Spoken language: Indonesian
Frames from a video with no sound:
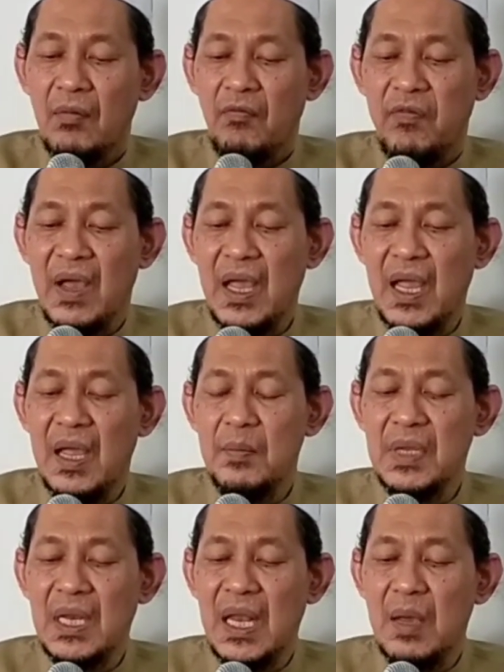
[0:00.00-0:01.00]

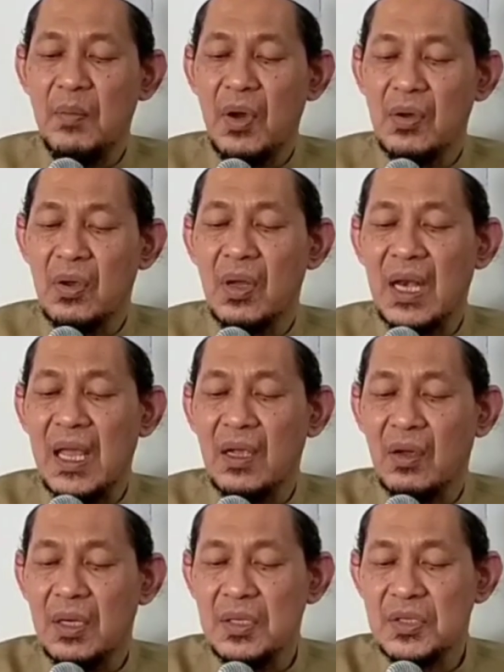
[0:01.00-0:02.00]
Fa'amila mongko
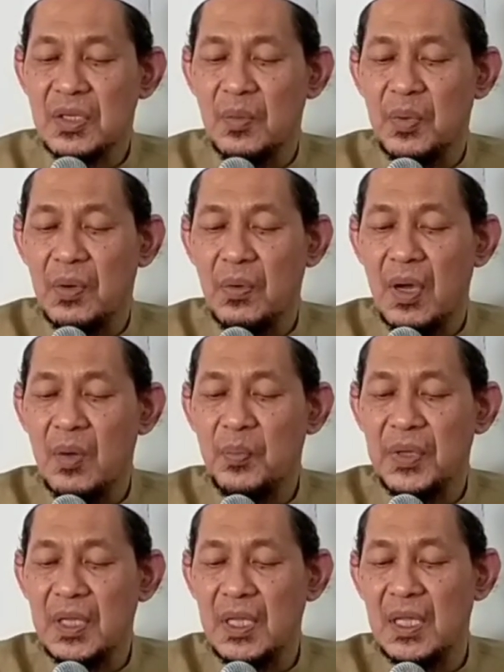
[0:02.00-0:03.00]
nglakoni sapa
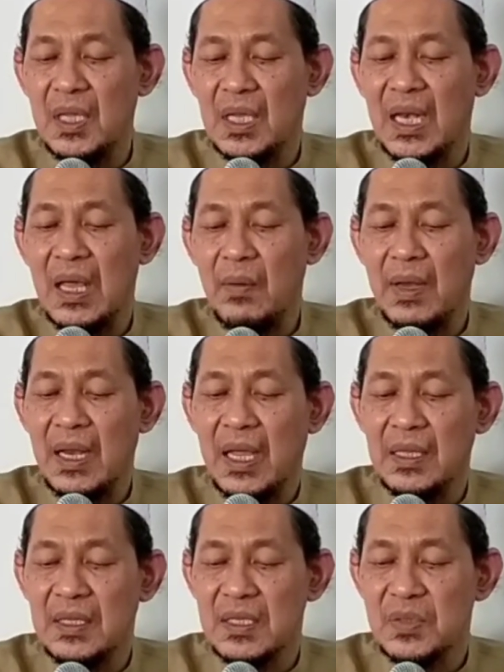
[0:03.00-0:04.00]
wong bi kelawan
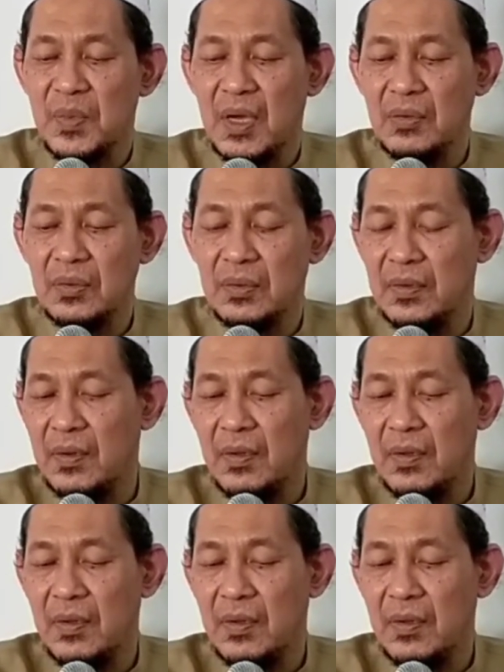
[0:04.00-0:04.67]
hadis mau